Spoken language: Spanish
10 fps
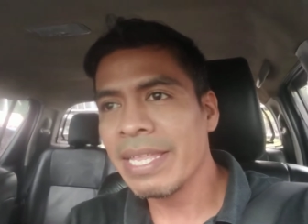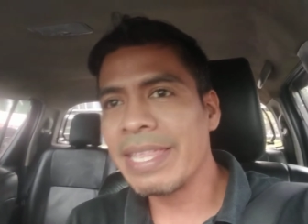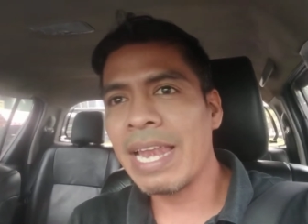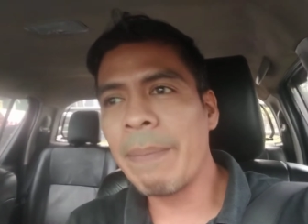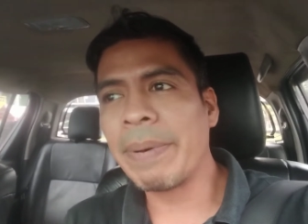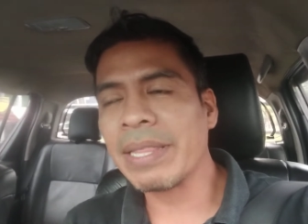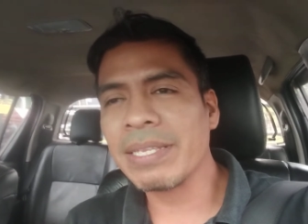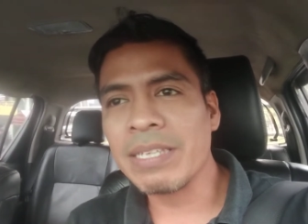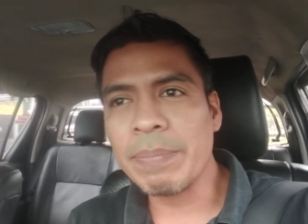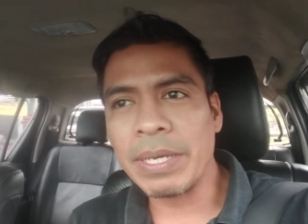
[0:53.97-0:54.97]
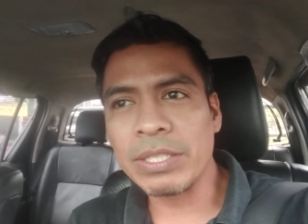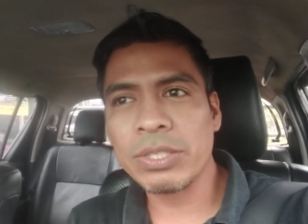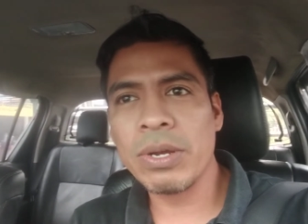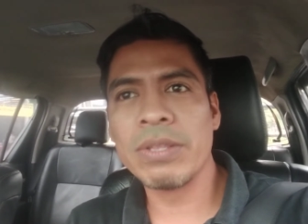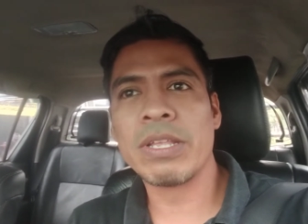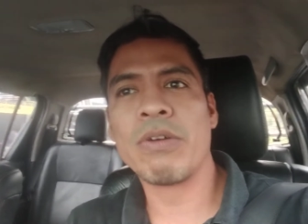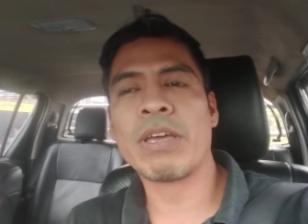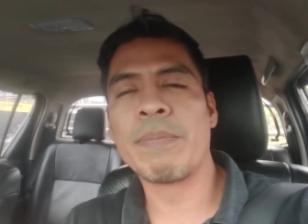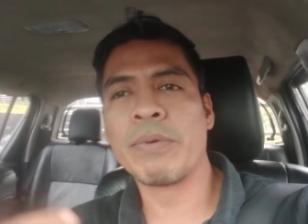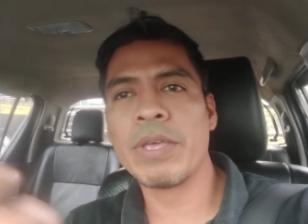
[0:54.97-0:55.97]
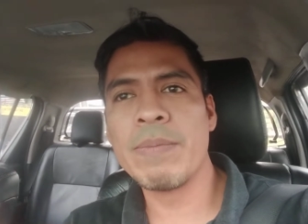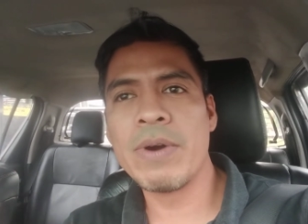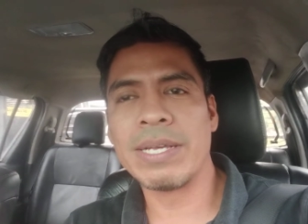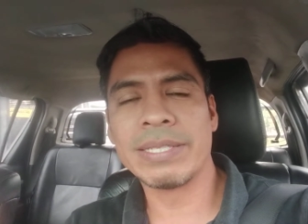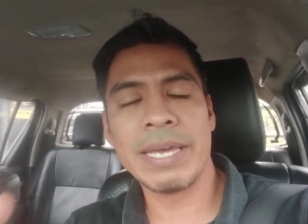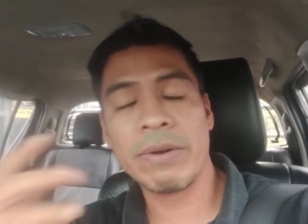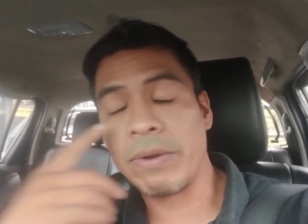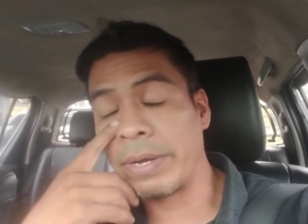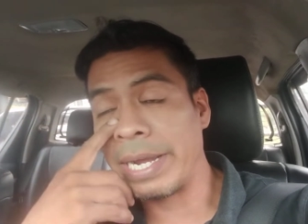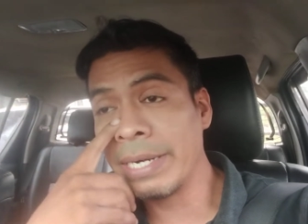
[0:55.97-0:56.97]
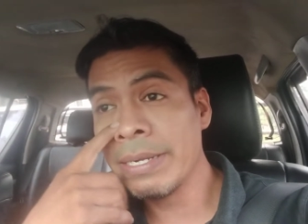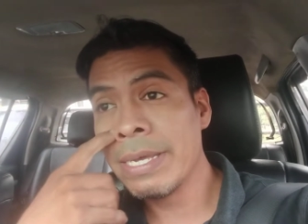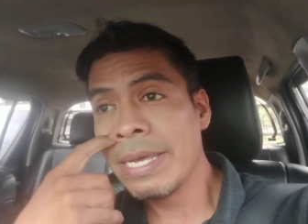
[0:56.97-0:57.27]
de la participación de lo que pudimos hacer o lograr